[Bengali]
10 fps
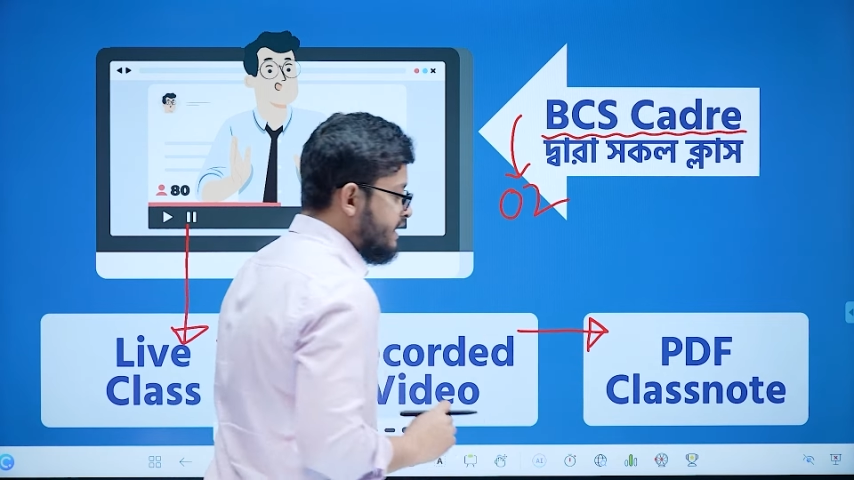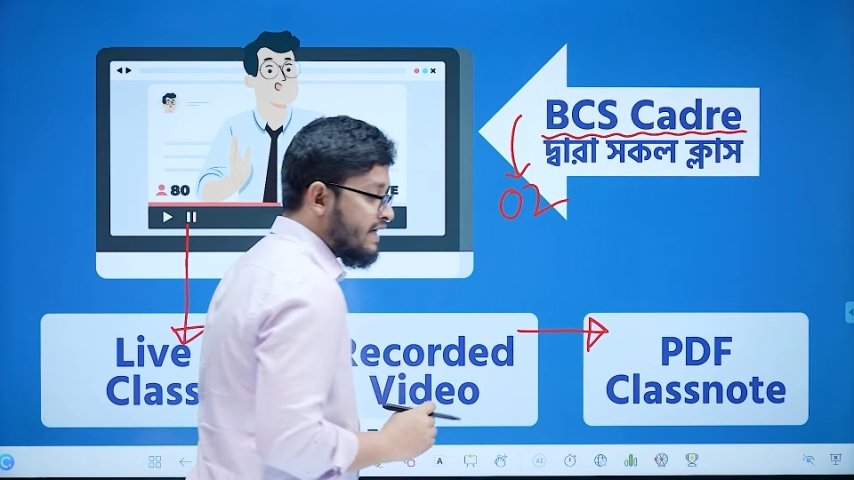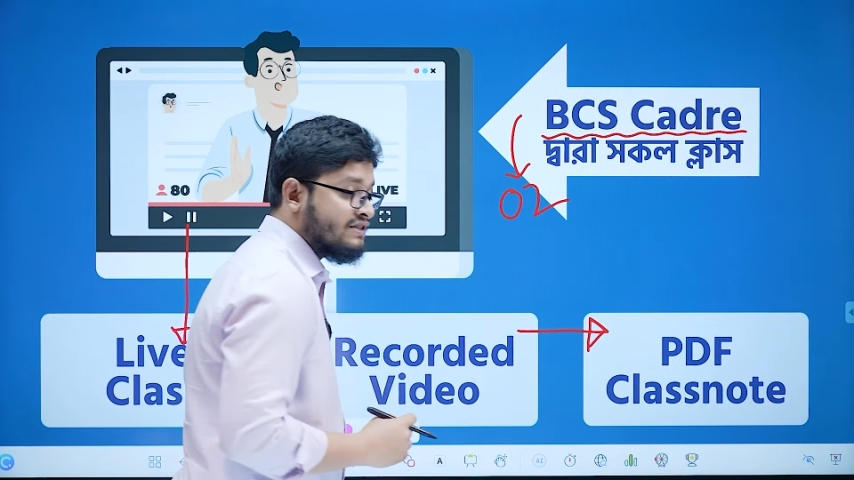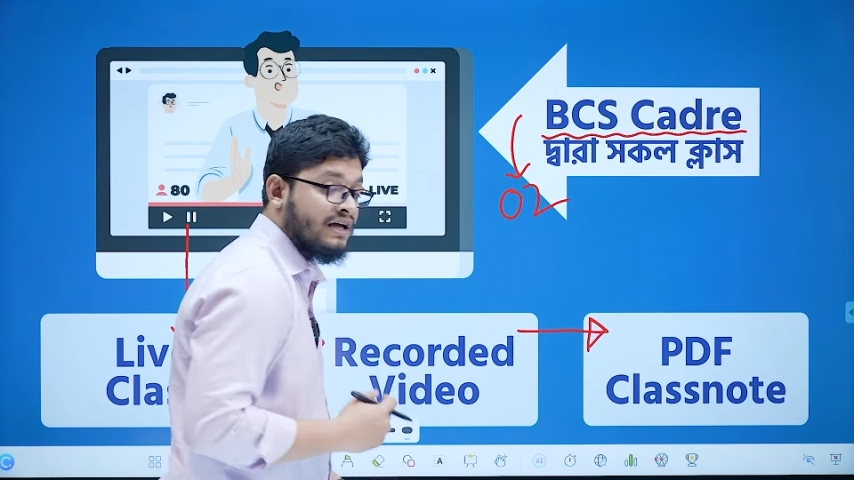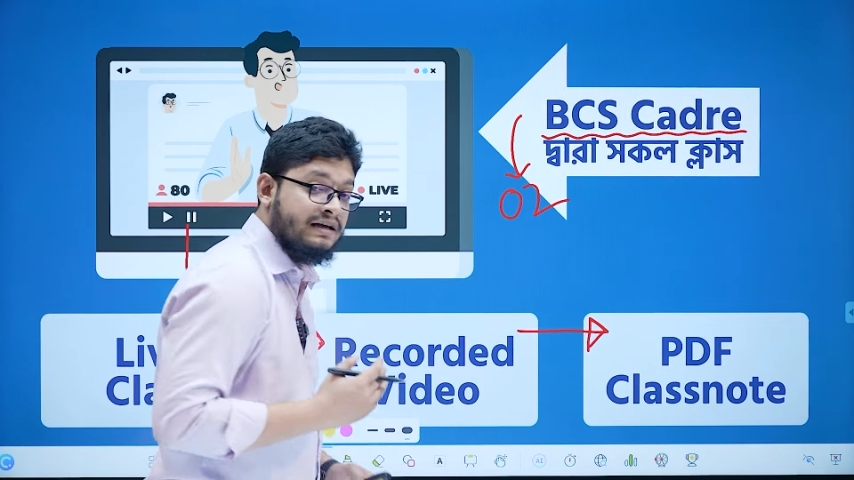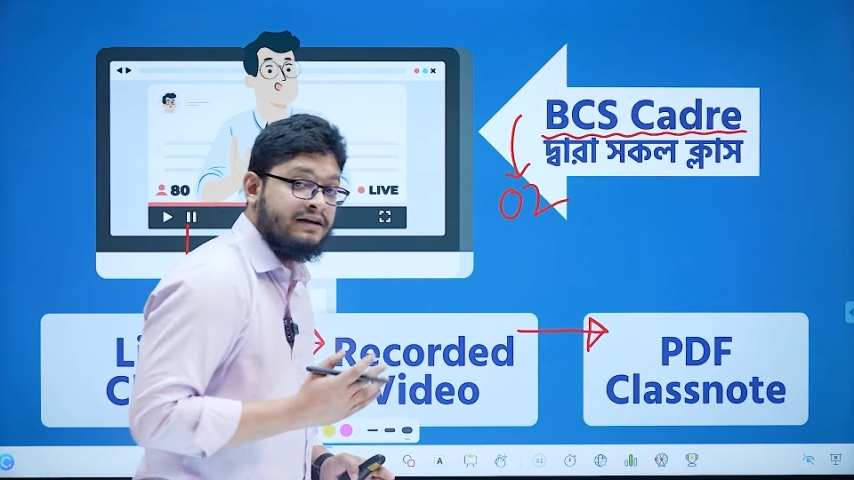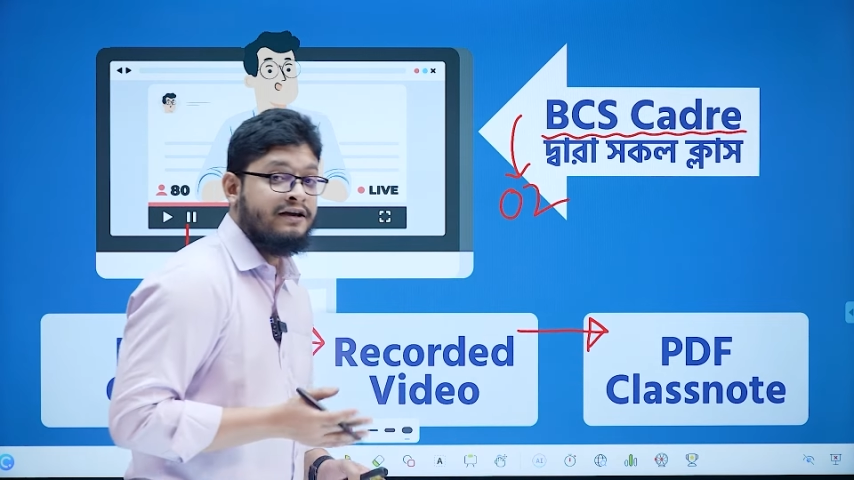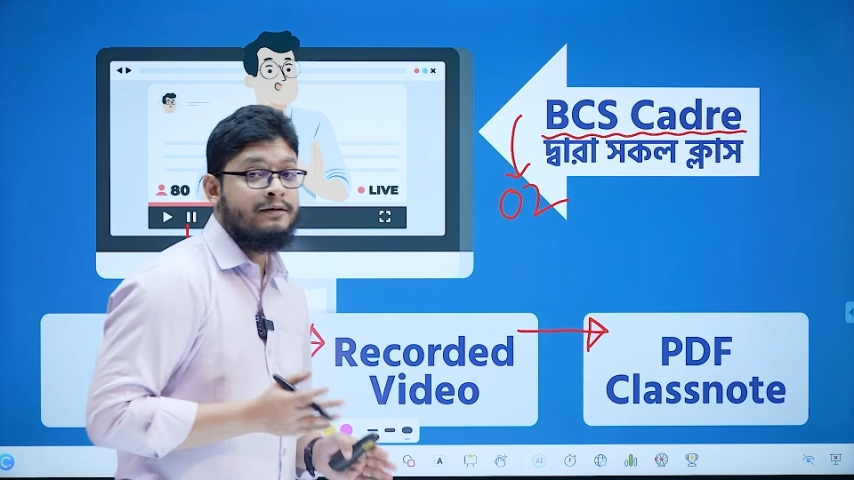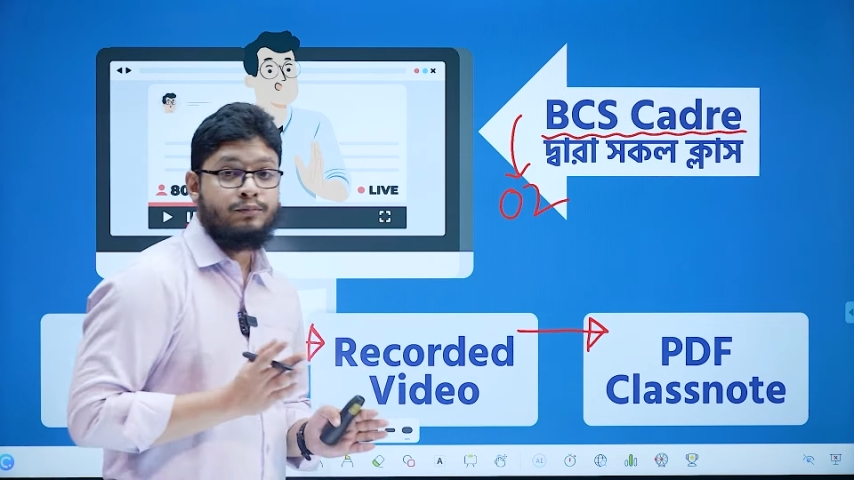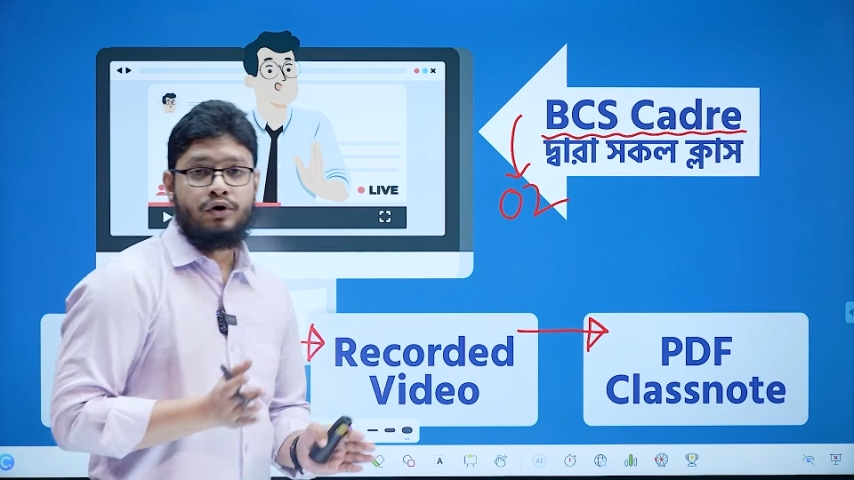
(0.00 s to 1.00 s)
যা যা
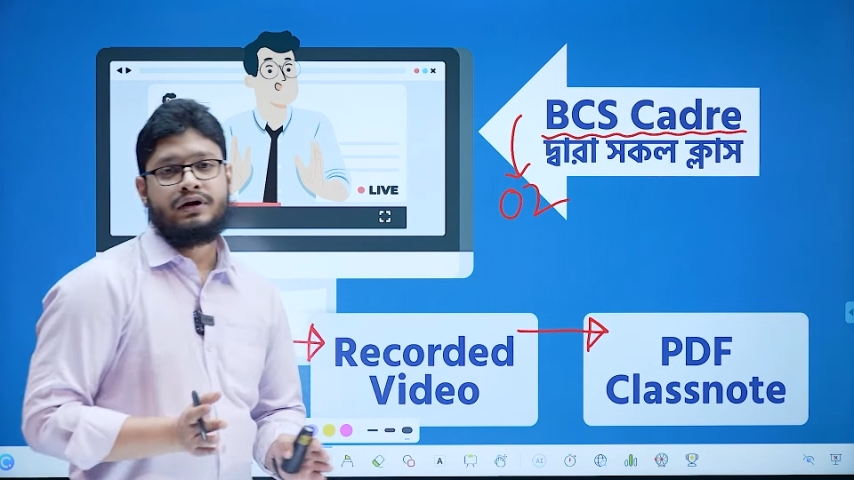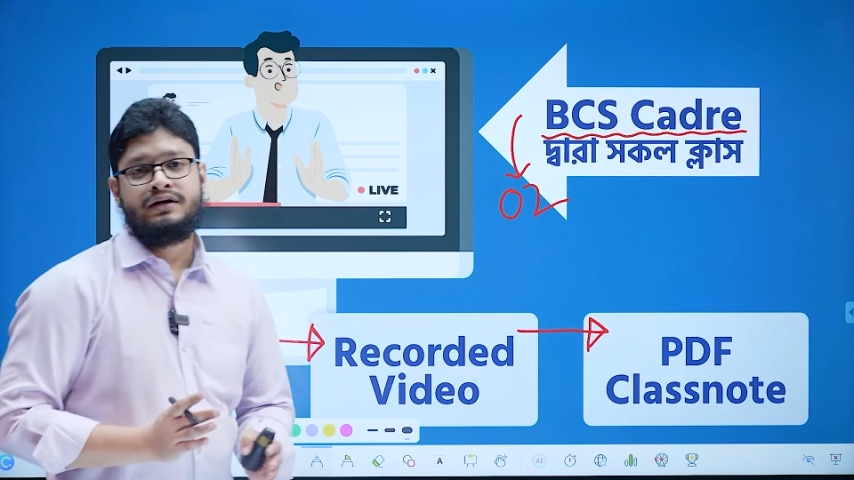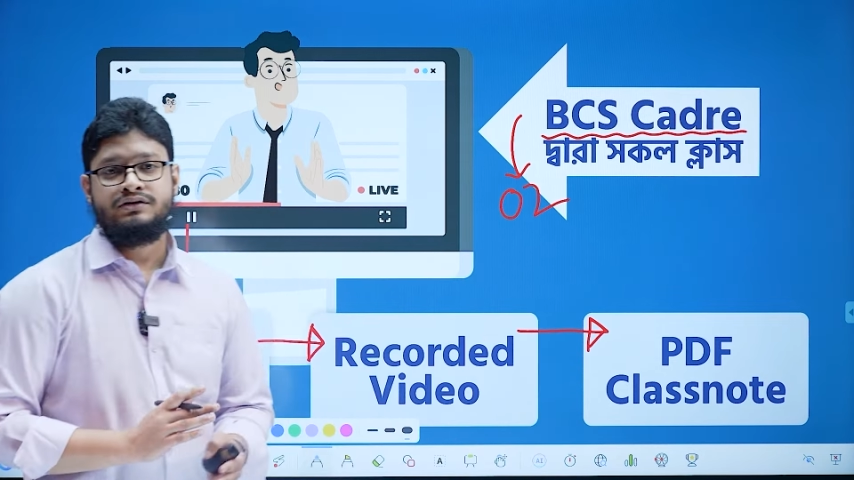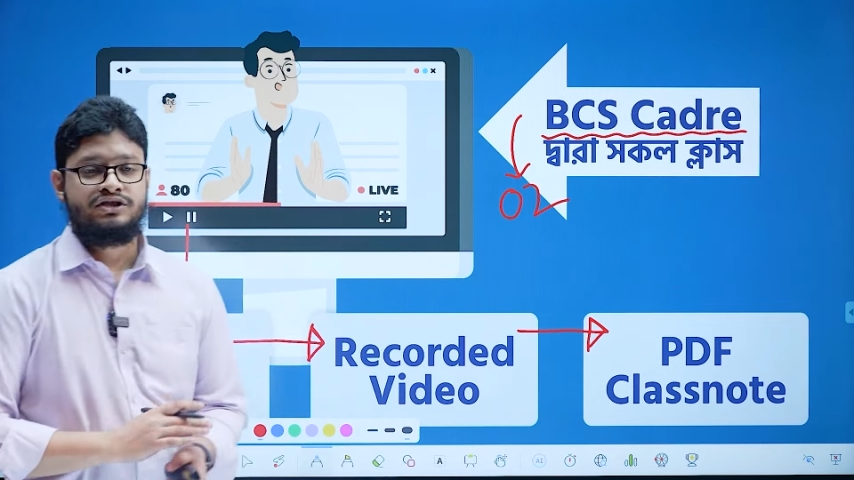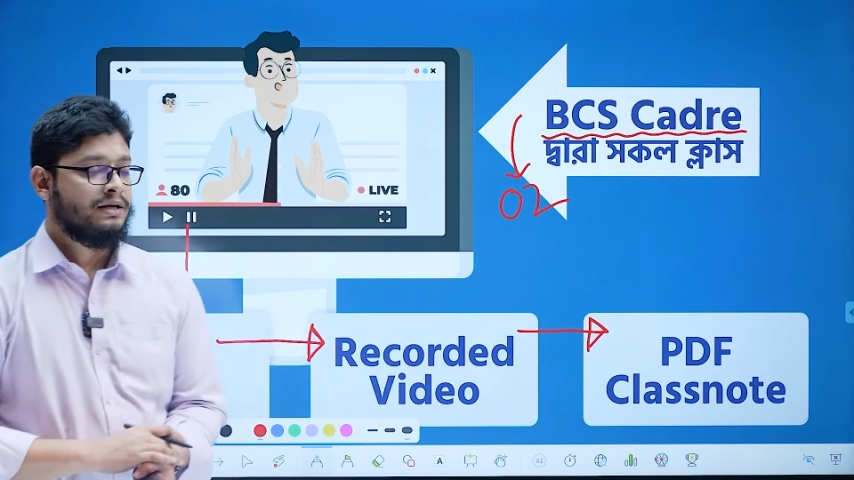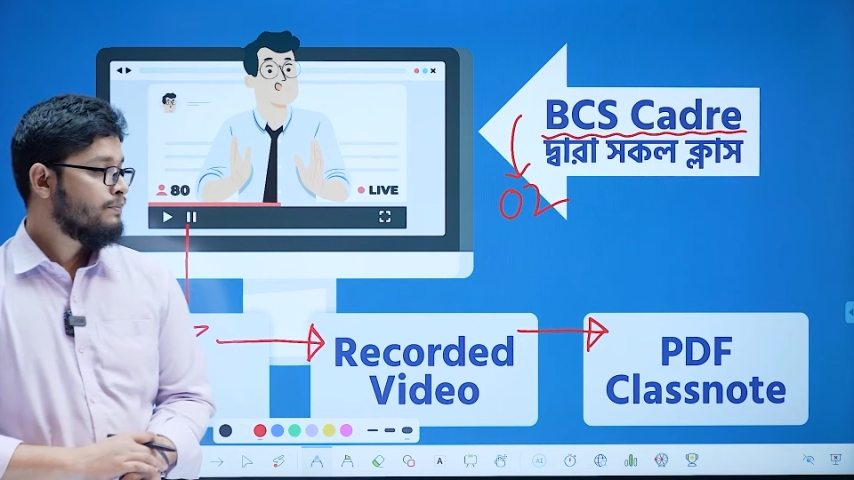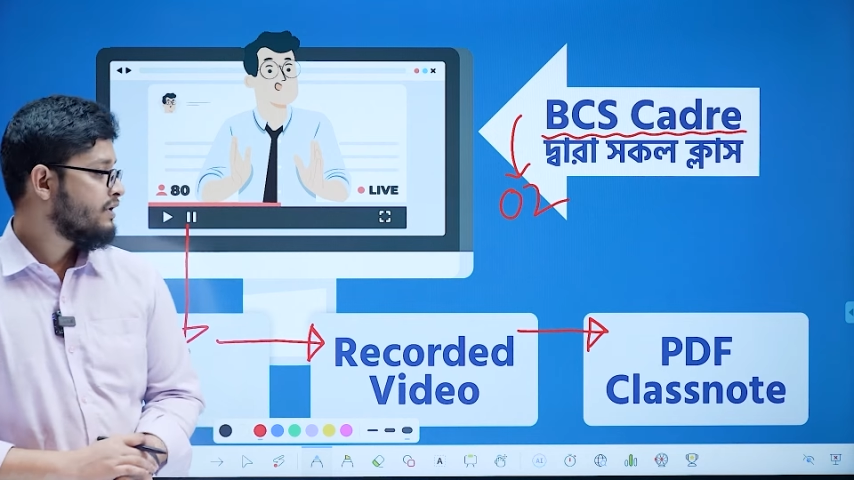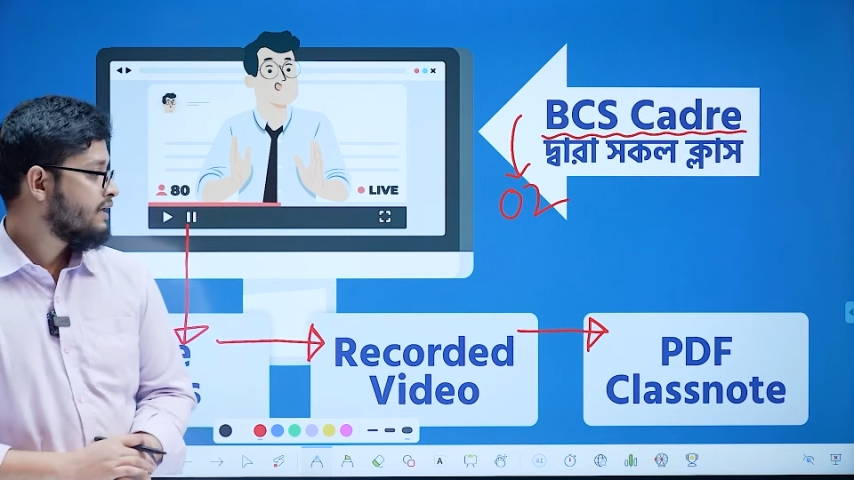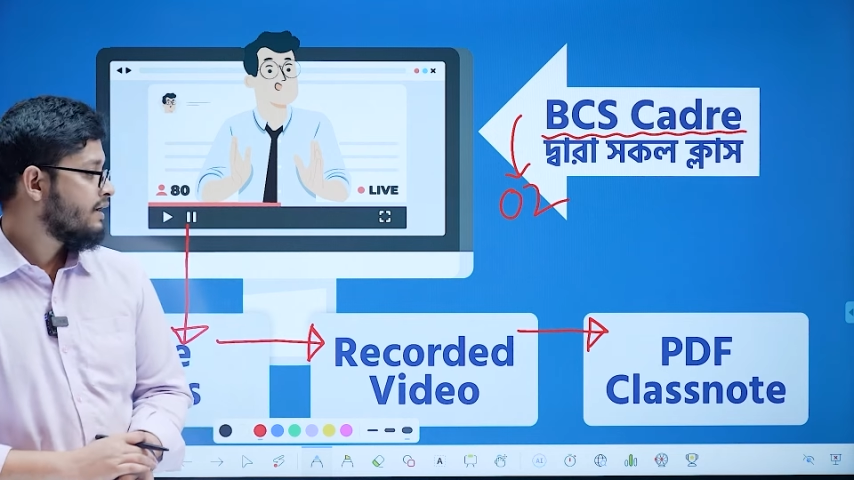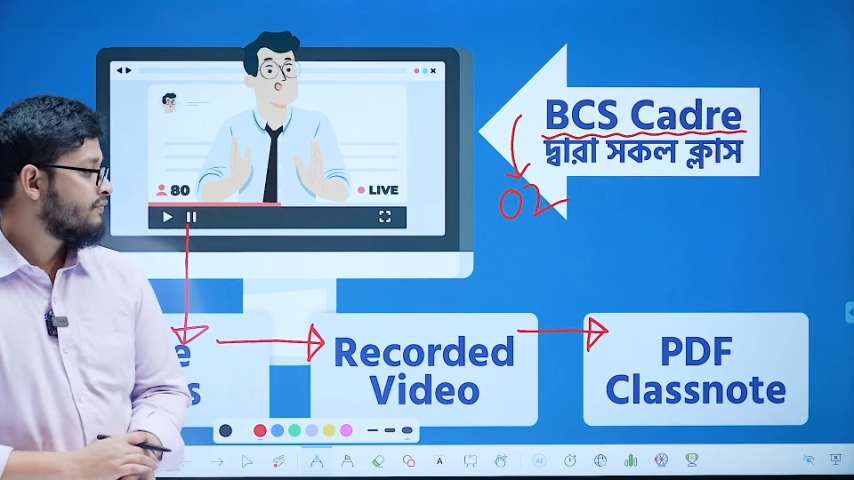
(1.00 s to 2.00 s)
লিখে পড়ান সেই
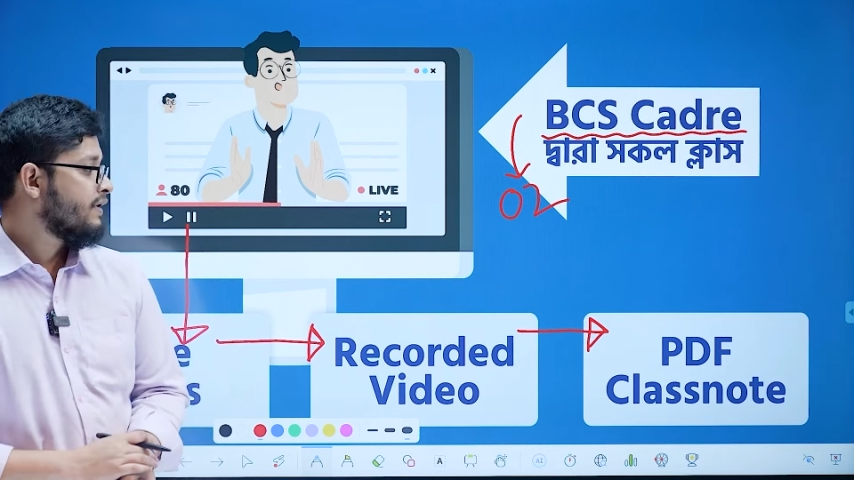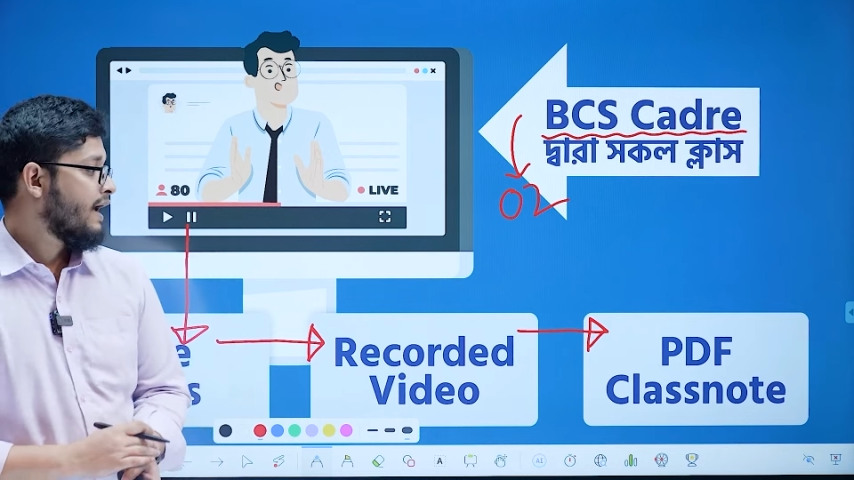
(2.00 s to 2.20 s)
পিডিএফ